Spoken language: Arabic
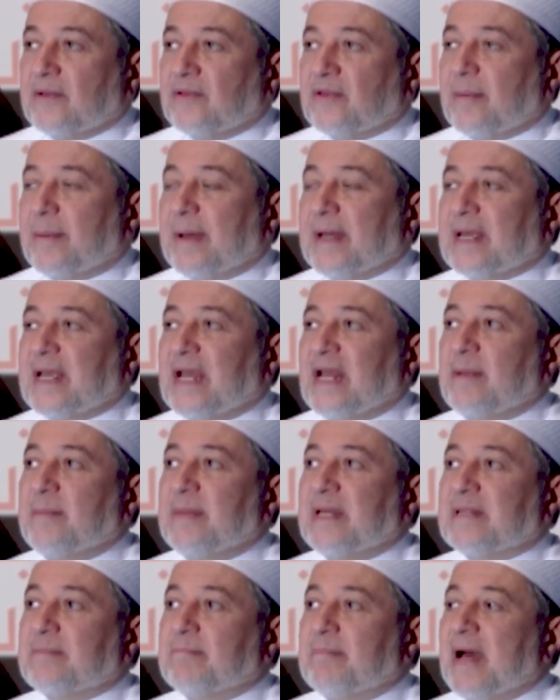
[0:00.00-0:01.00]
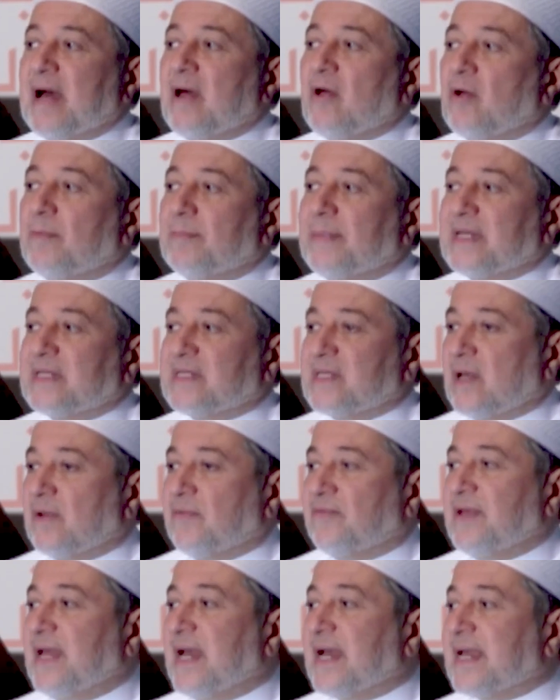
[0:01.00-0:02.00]
طبعا كلمة مخمصة
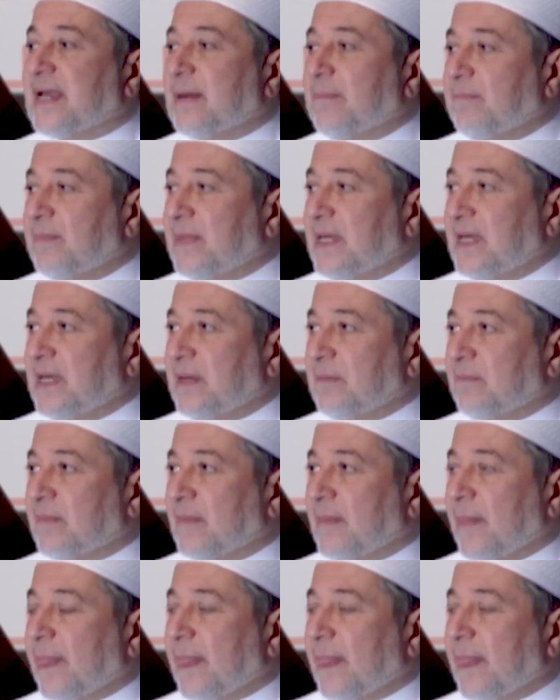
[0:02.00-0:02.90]
فيها كم ميم